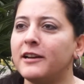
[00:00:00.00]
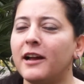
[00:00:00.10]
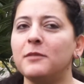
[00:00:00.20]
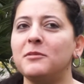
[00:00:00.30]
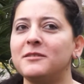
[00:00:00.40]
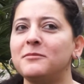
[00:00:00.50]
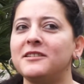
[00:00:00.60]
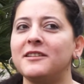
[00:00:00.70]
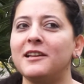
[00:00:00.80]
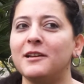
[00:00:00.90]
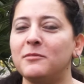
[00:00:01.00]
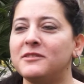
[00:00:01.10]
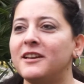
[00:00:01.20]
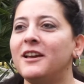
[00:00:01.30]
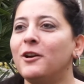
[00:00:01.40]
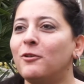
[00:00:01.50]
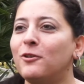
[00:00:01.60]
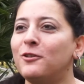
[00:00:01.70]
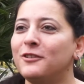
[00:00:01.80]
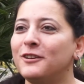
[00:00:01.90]
Yani bizim sitelerimizi
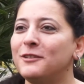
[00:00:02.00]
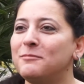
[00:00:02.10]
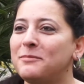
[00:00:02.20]
o e,